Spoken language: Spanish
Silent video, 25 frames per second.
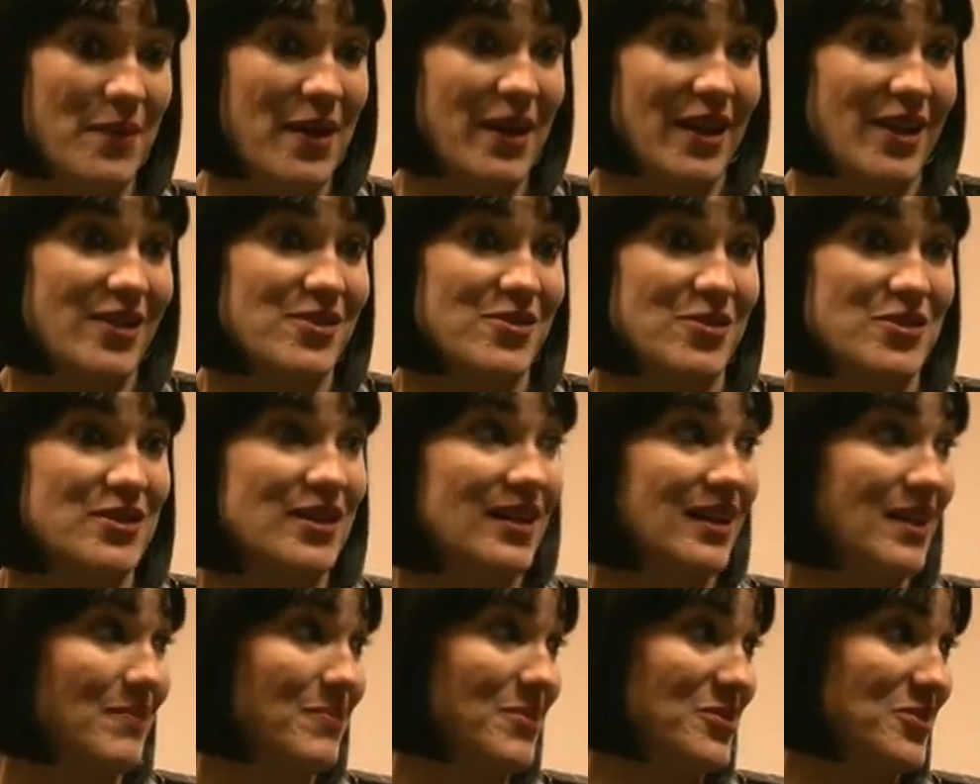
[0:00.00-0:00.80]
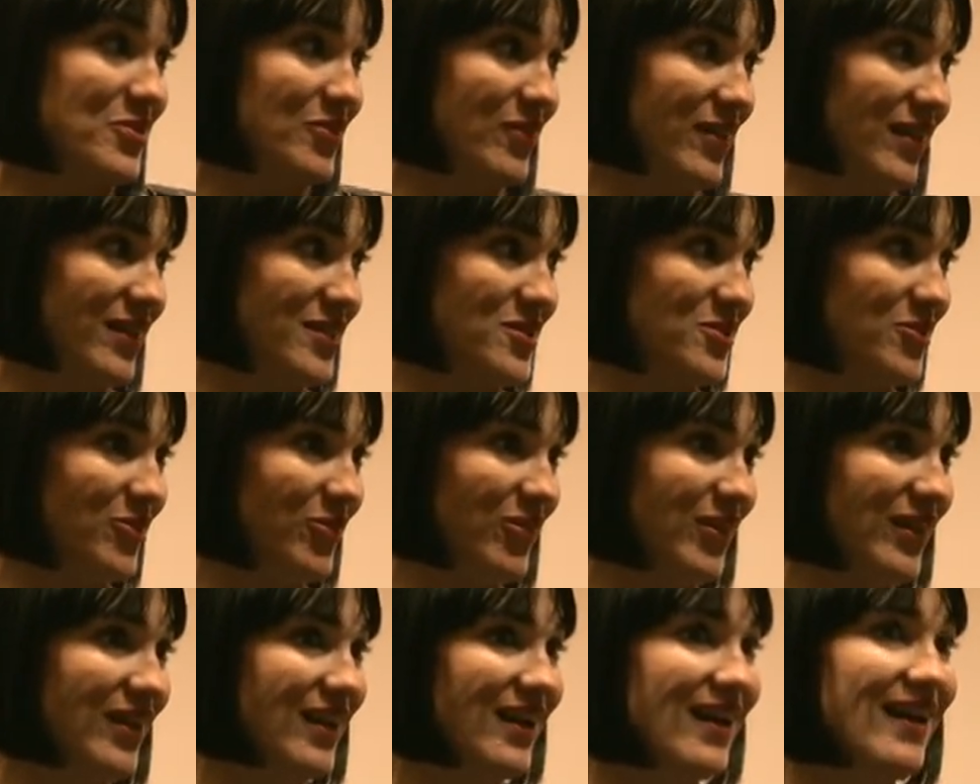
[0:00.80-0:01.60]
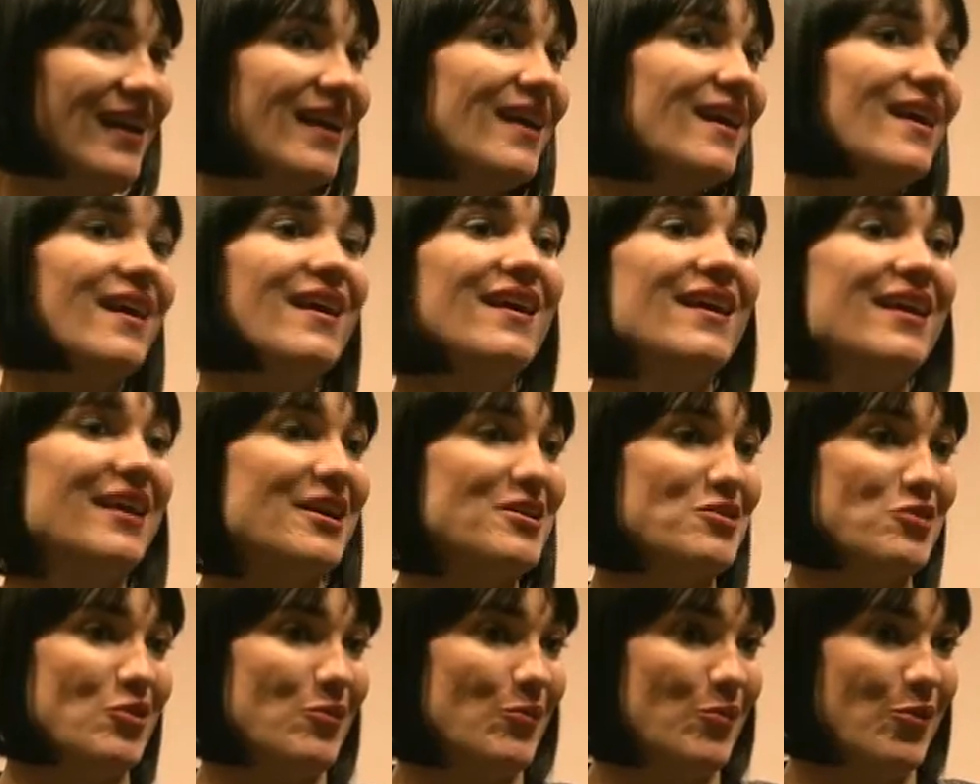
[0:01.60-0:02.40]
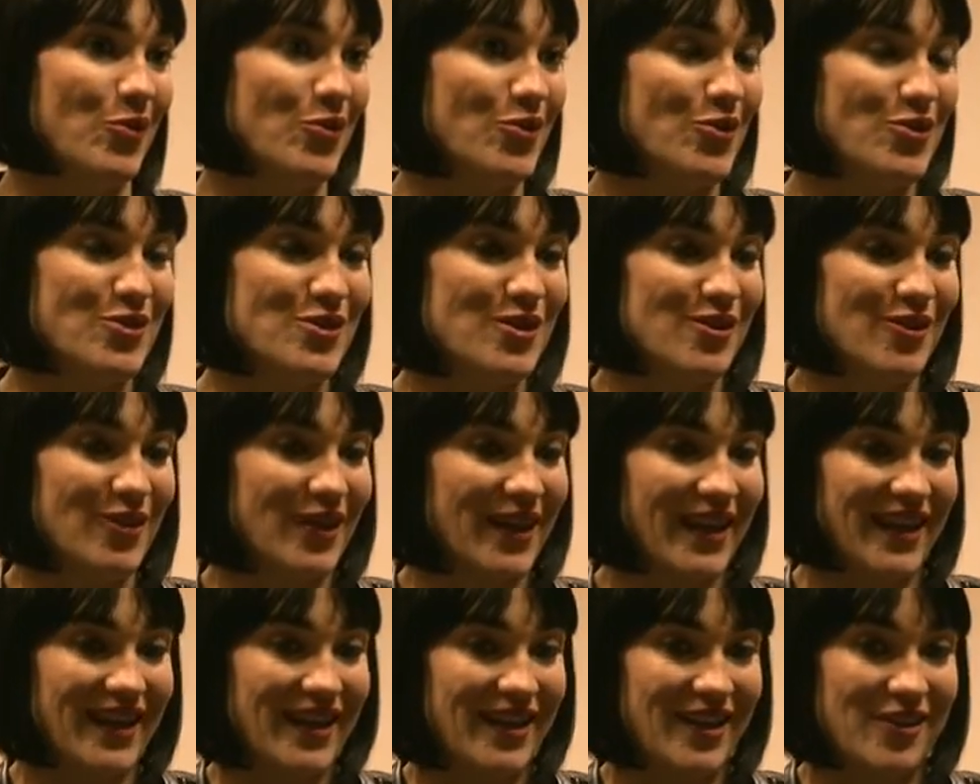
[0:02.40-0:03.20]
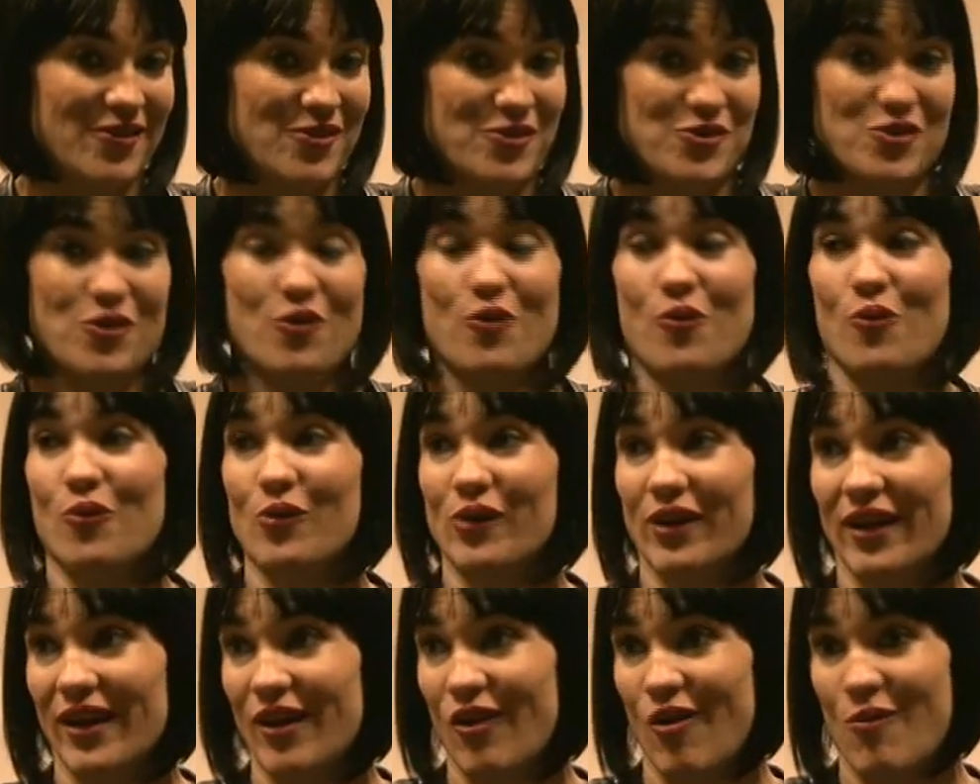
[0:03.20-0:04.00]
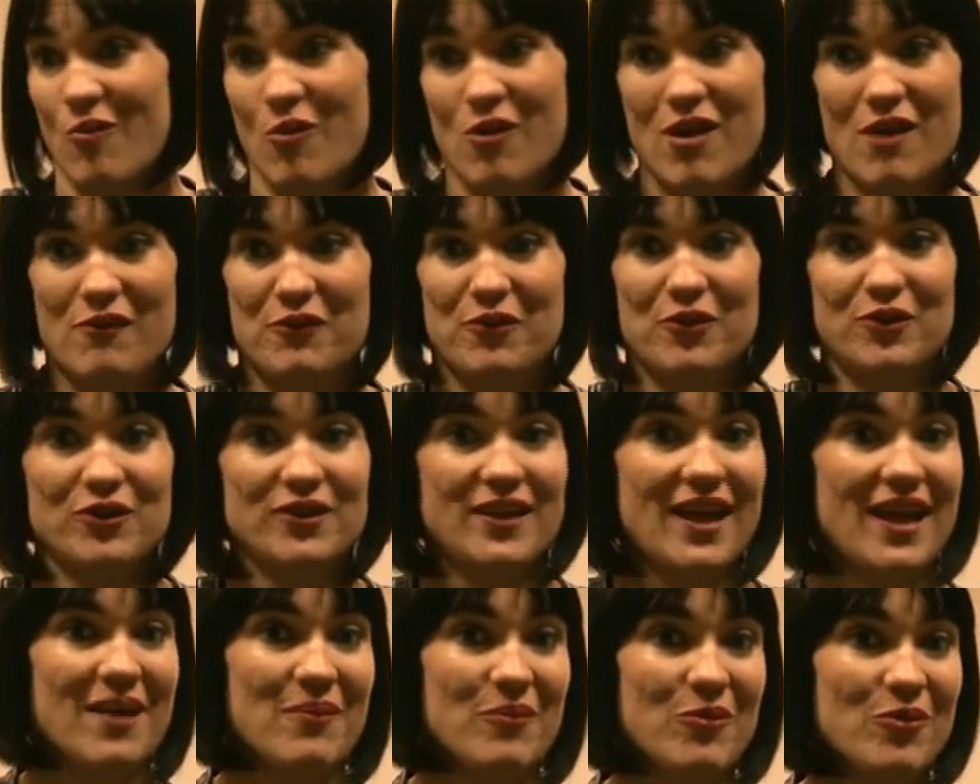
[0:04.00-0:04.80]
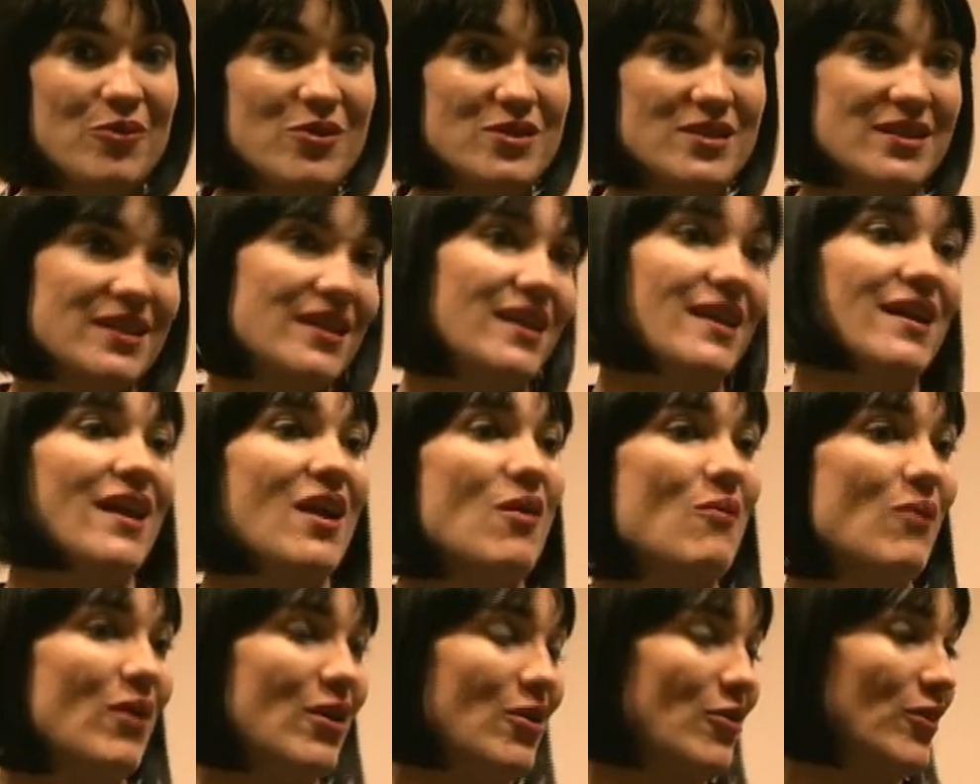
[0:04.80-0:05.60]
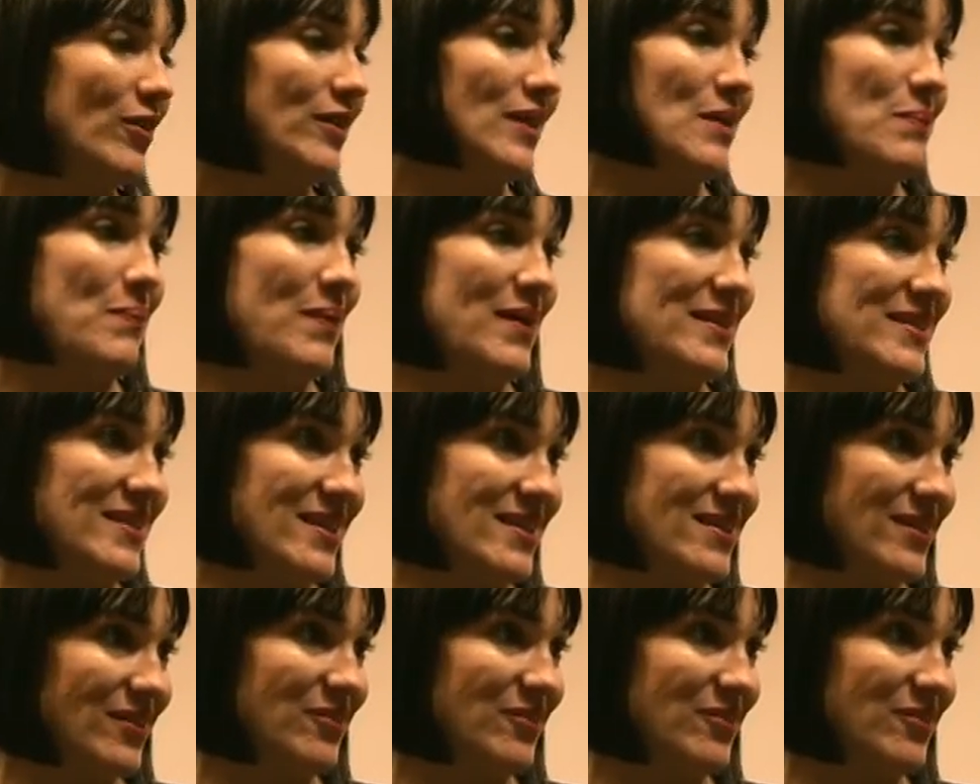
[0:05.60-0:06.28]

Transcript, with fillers: me han hecho ser la persona que soy y que somos lo que nos ocurre, cómo lo afrontamos y que da igual lo que te pase,